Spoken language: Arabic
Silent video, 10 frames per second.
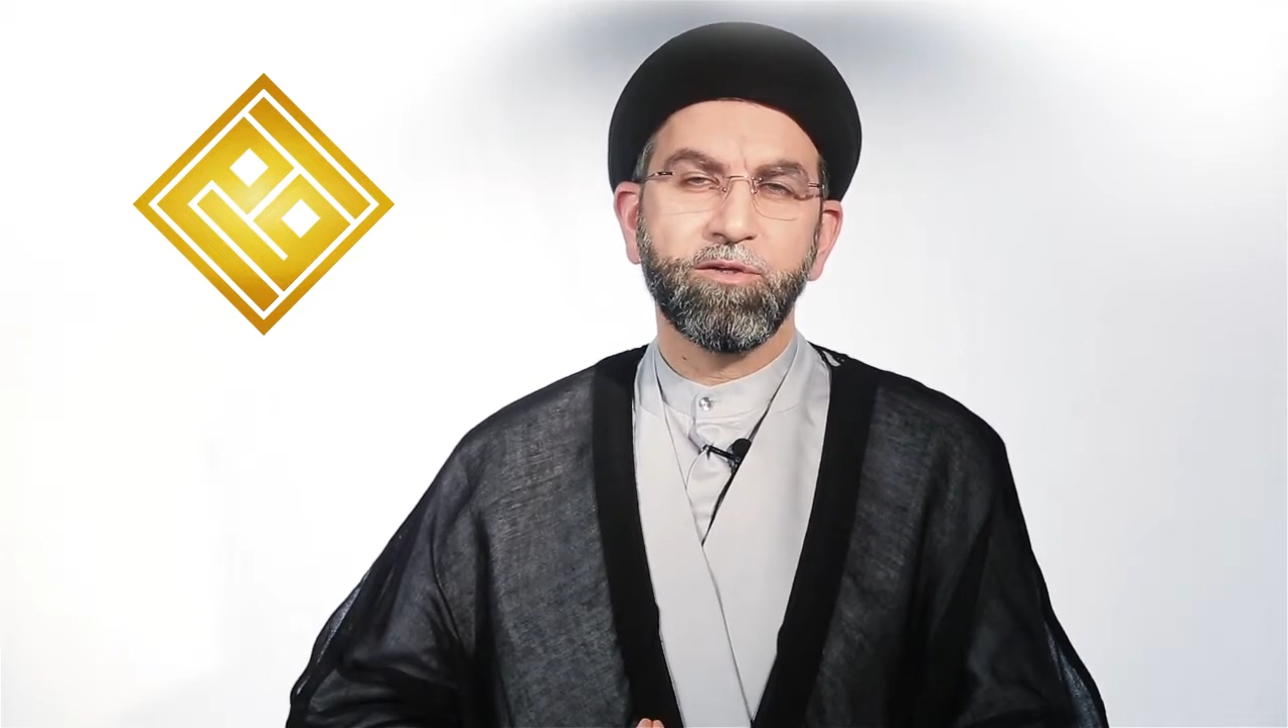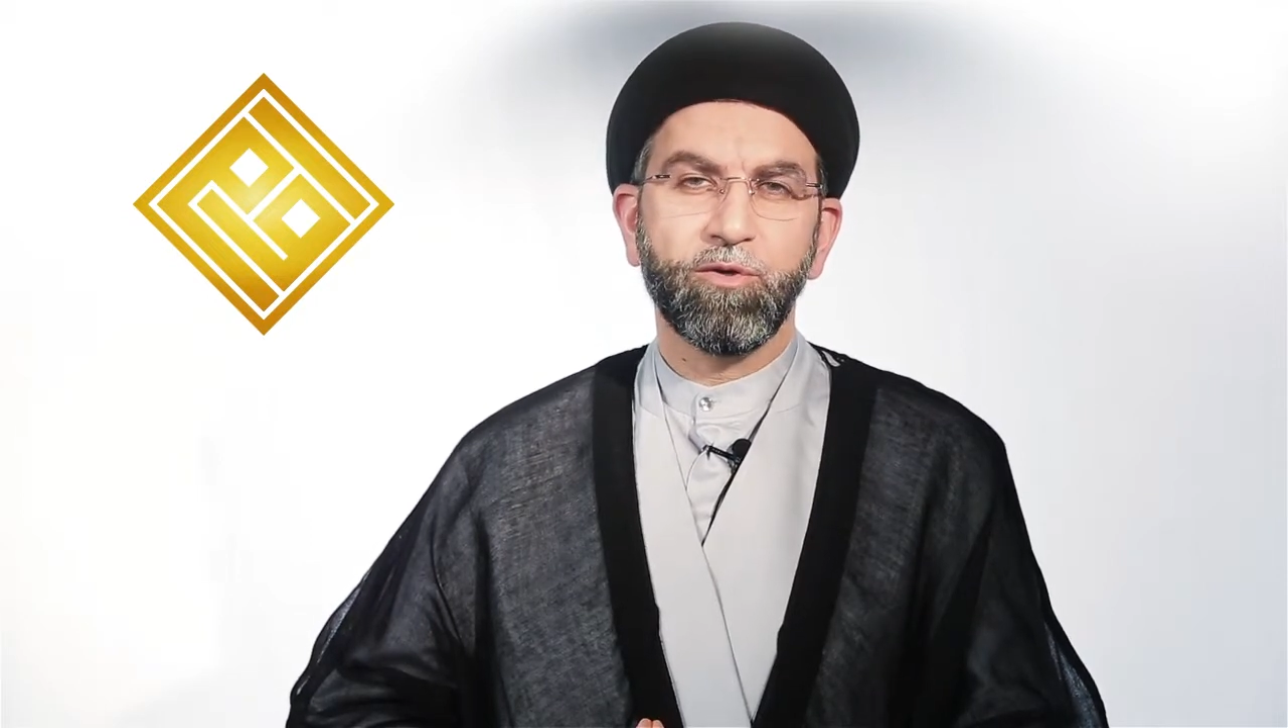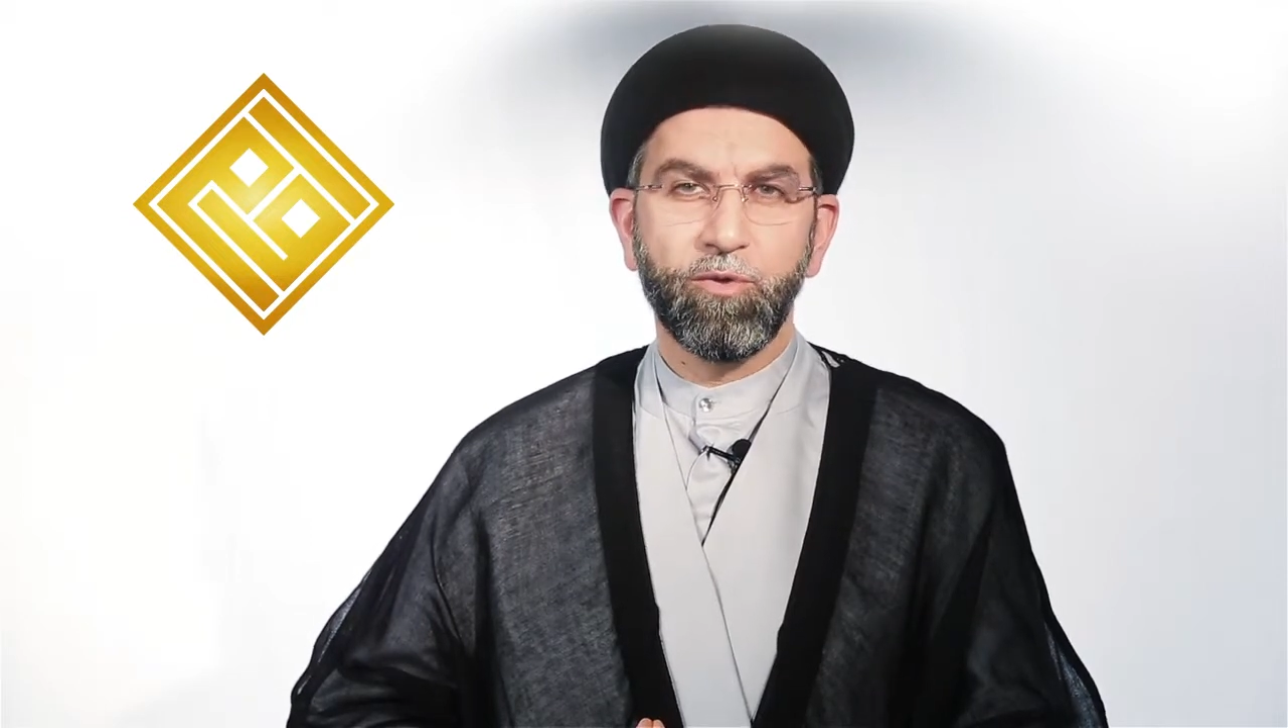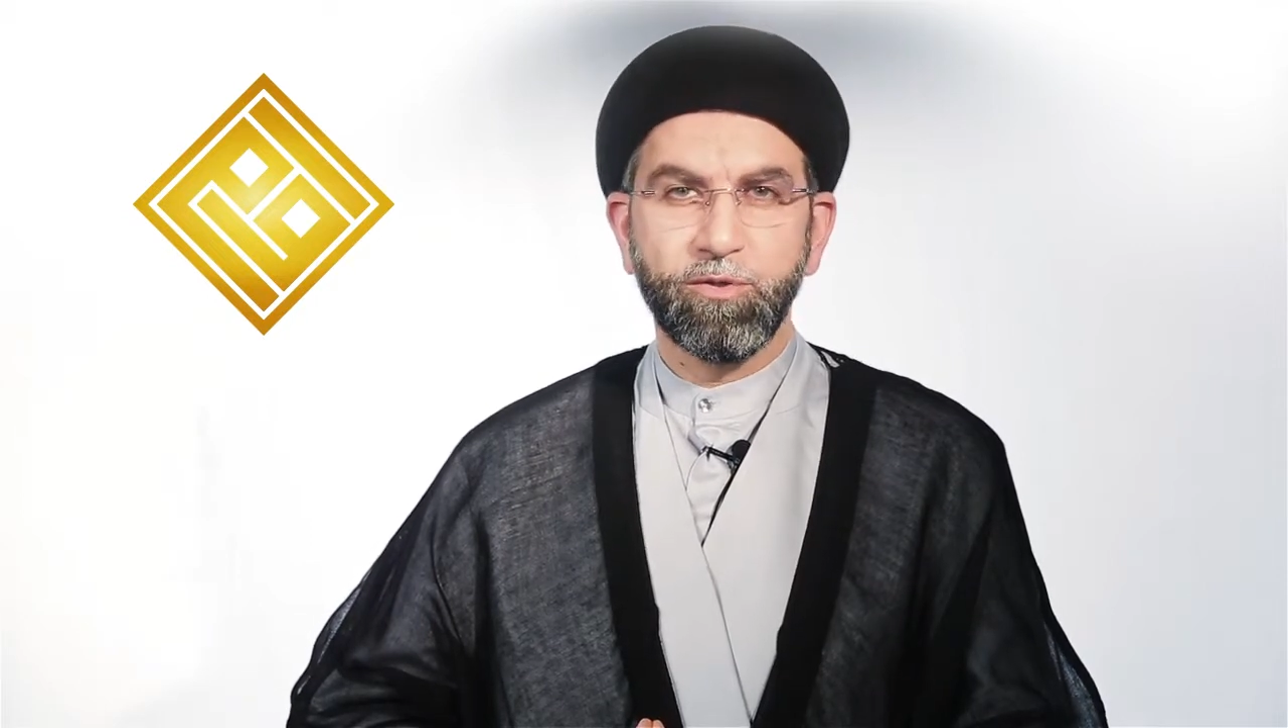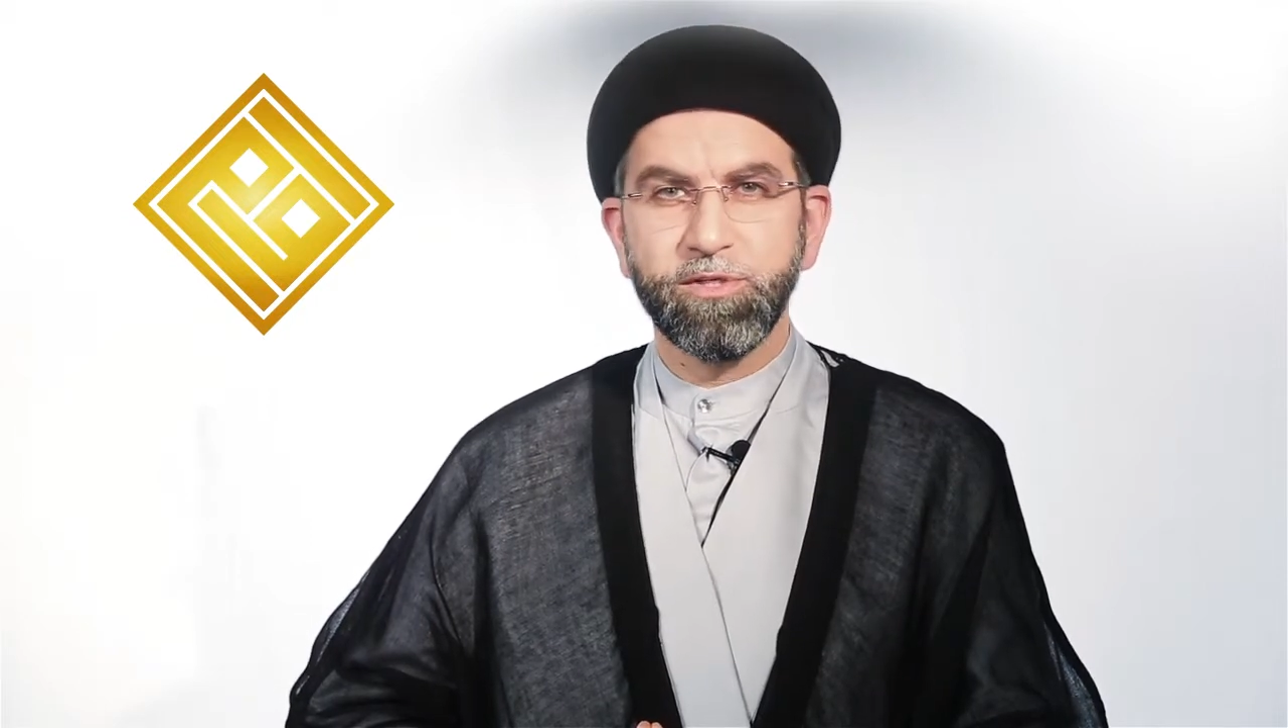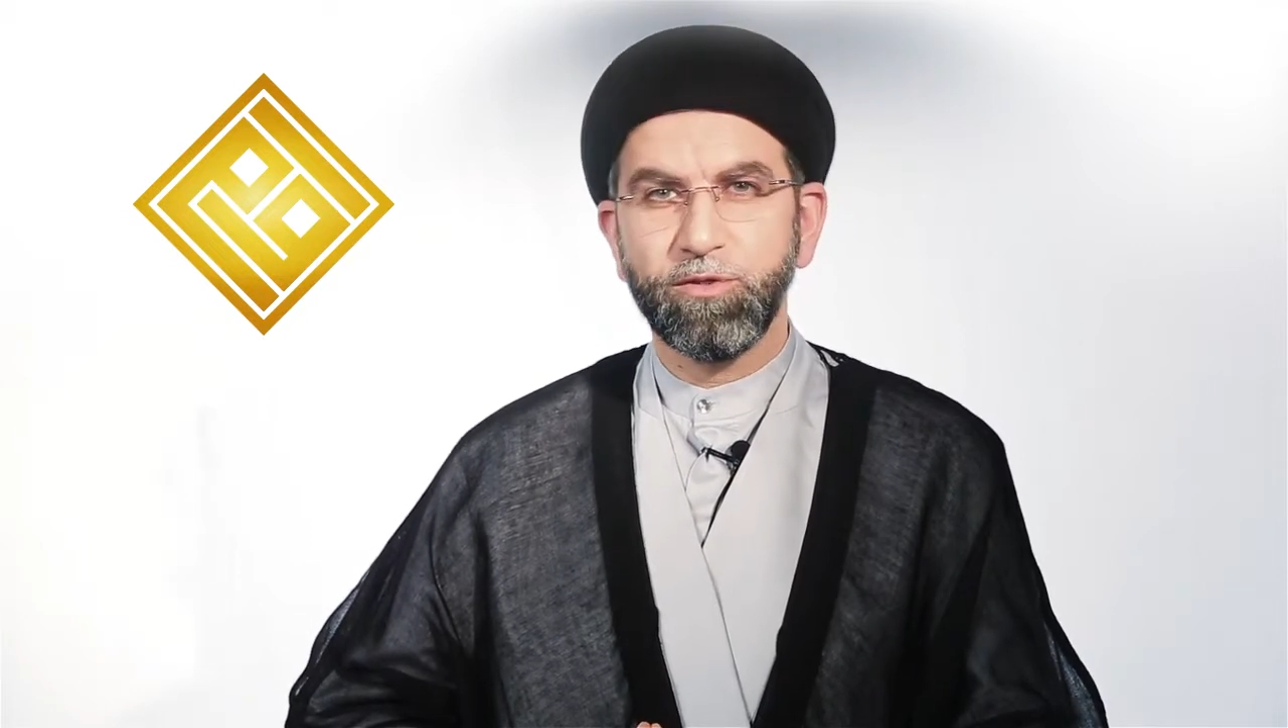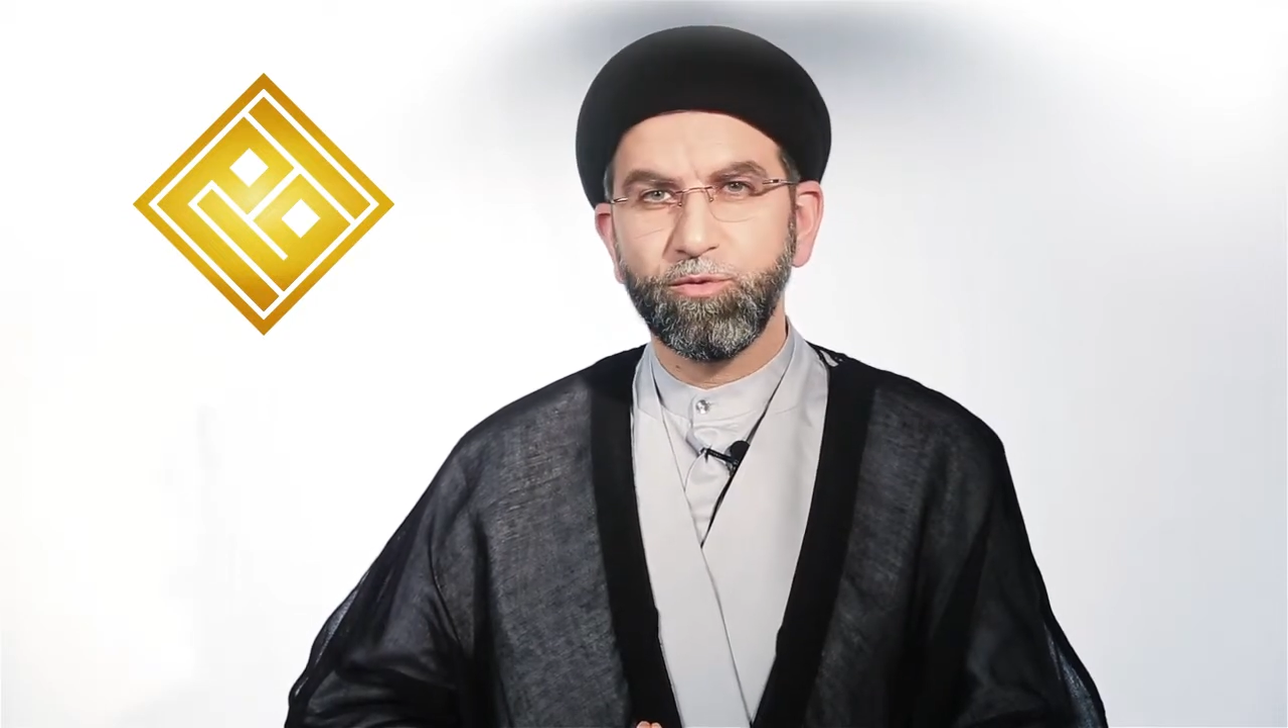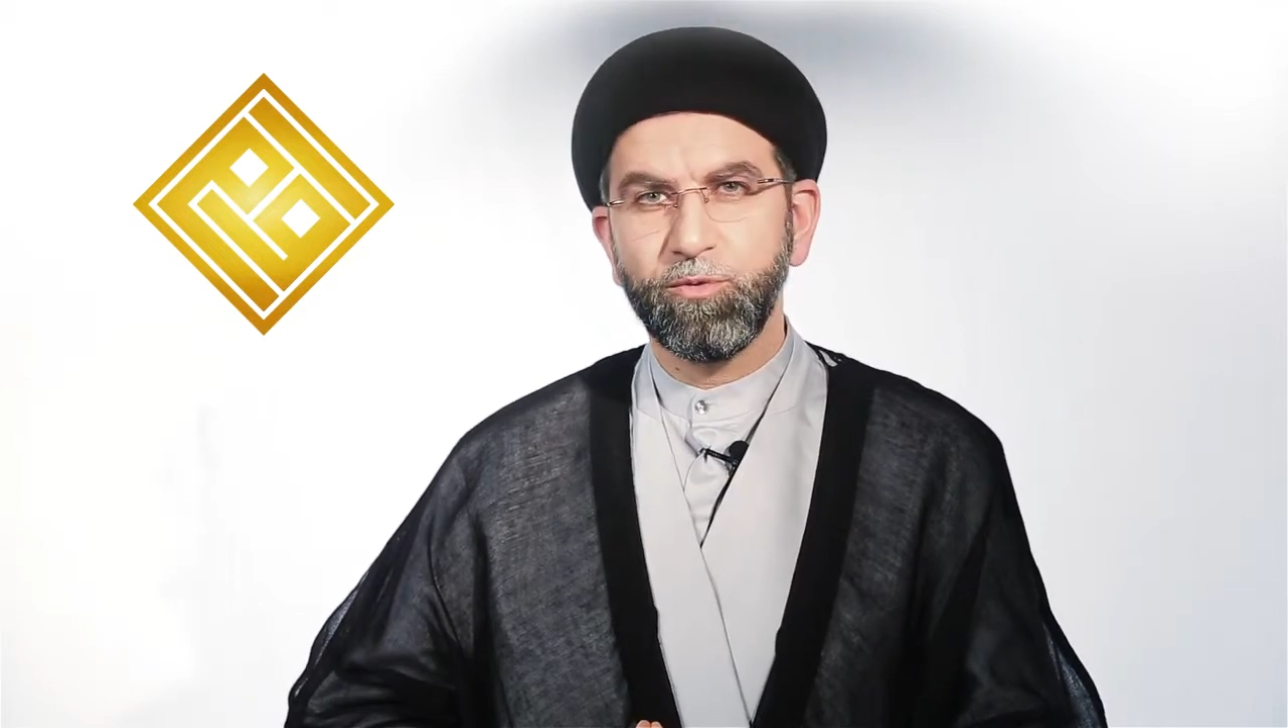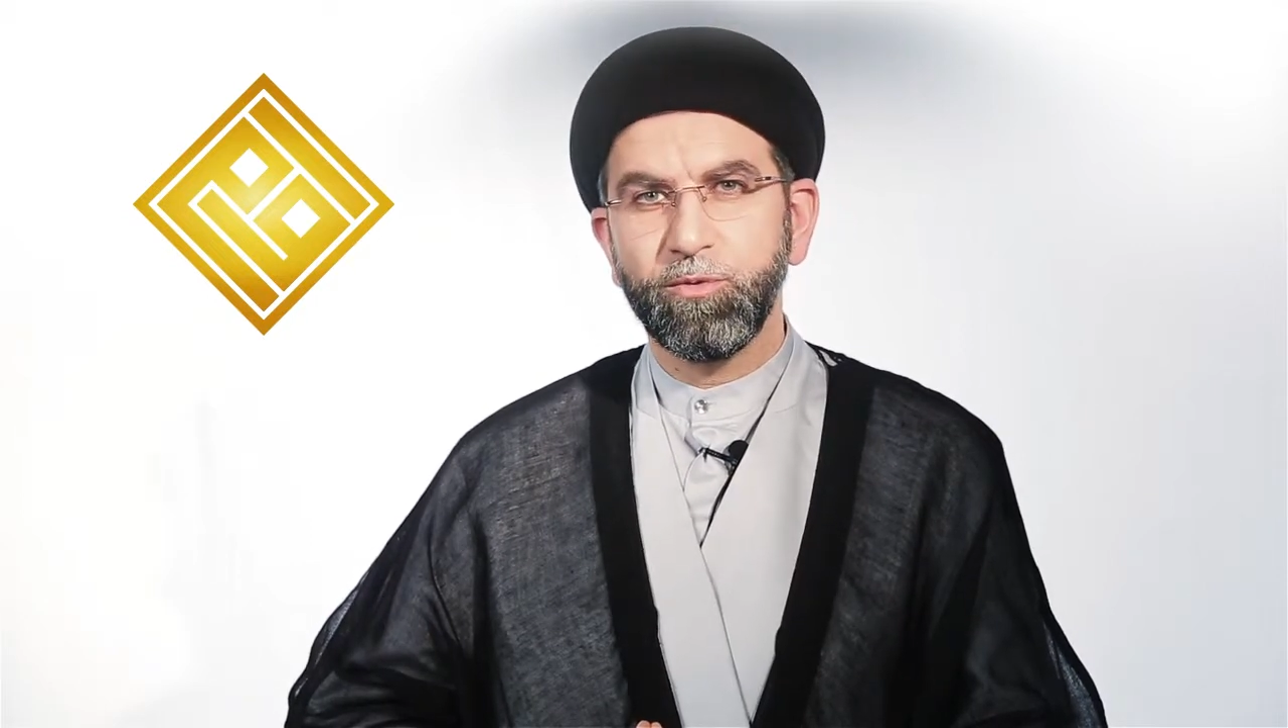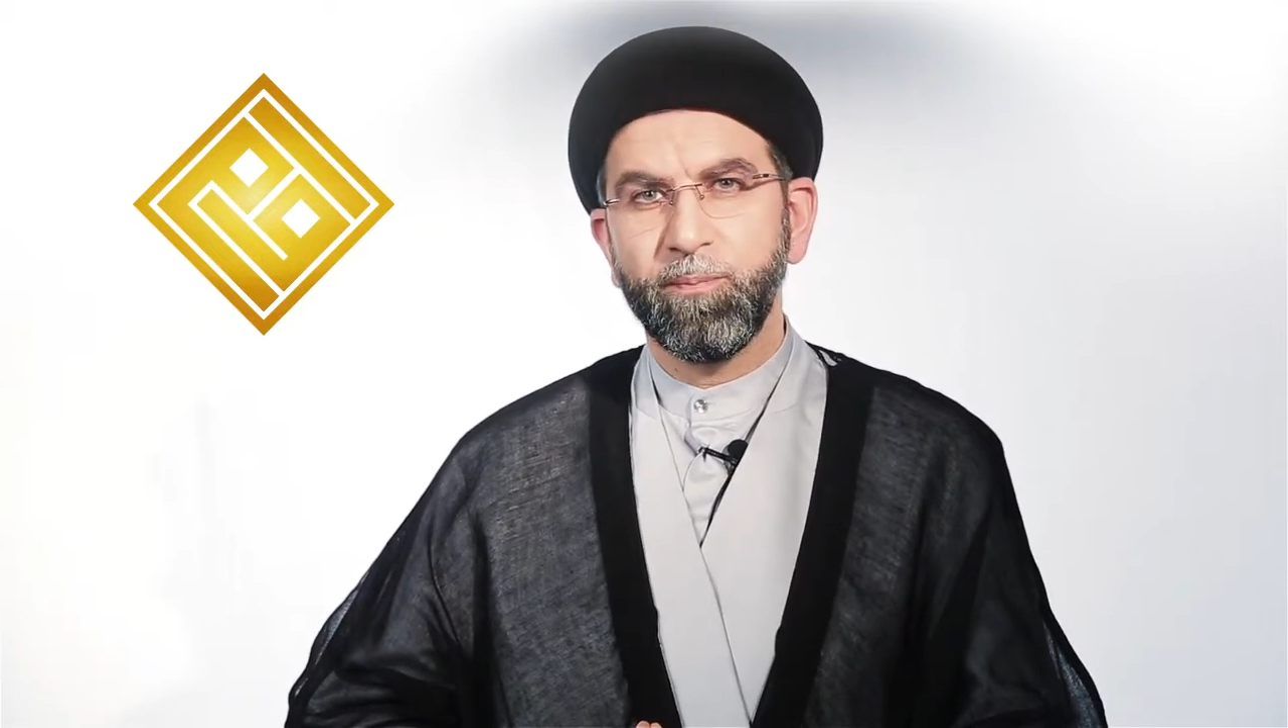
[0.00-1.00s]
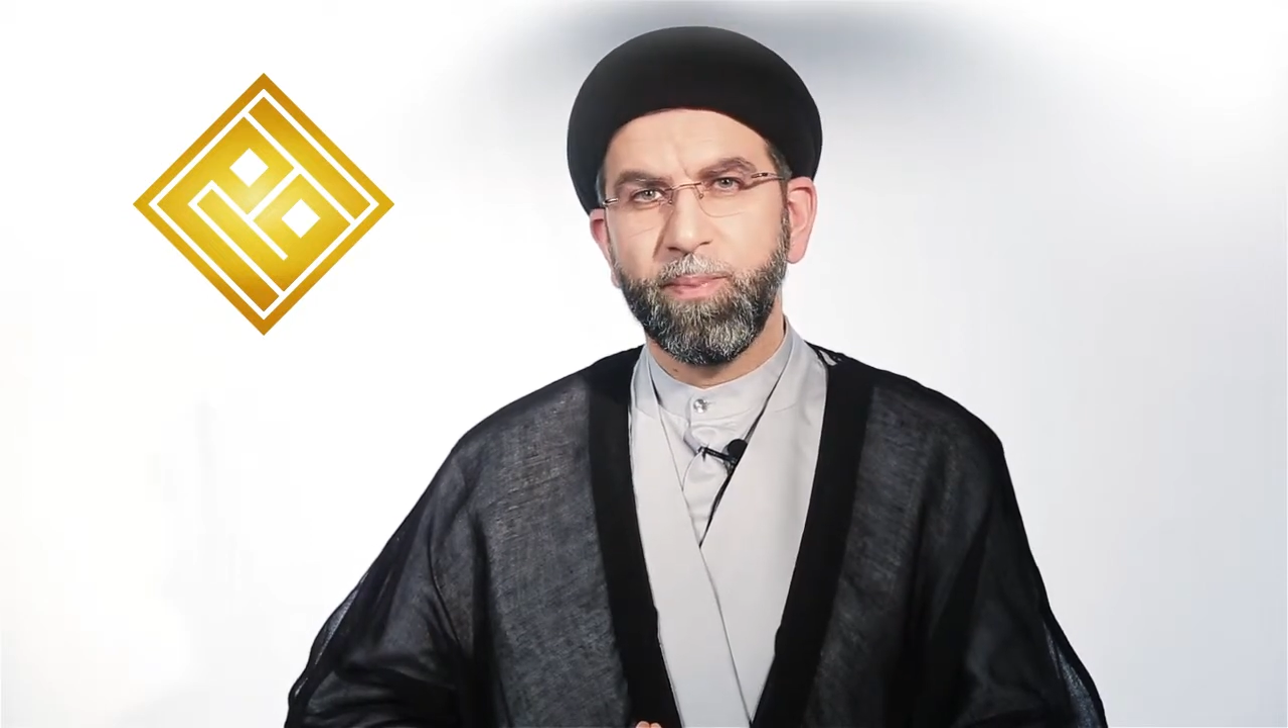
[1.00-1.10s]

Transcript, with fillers: الرخصة